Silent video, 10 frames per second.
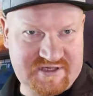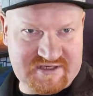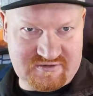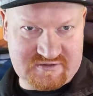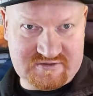mir
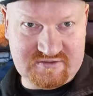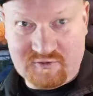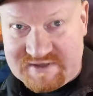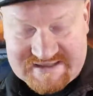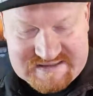den auch
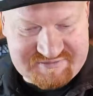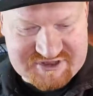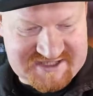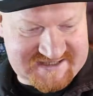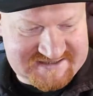unlängst
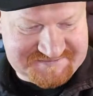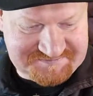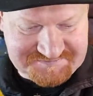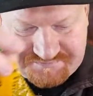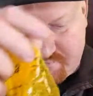bestellt.
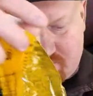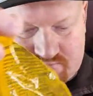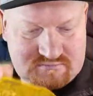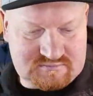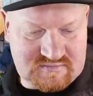
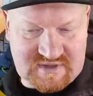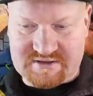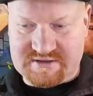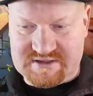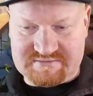
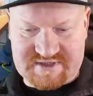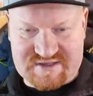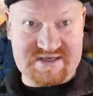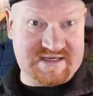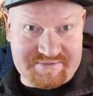Ähm,
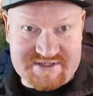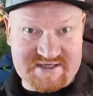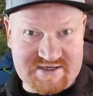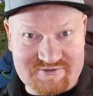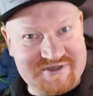gesehen habe ich
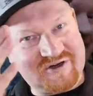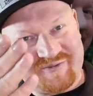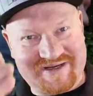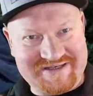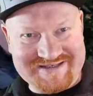den natürlich auch
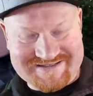bei dir,